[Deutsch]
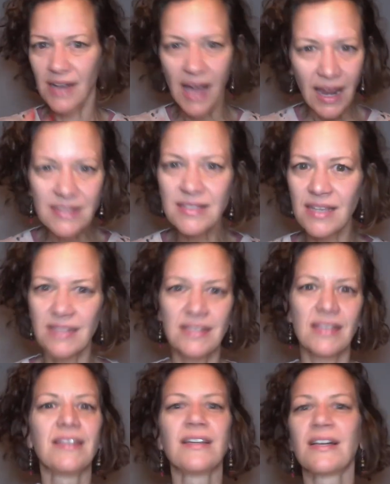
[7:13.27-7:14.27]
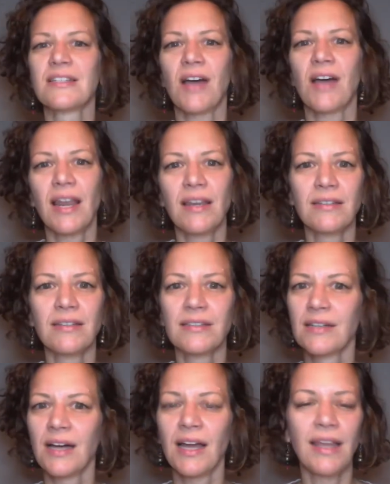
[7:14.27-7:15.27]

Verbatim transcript: alles erzähle, also alle,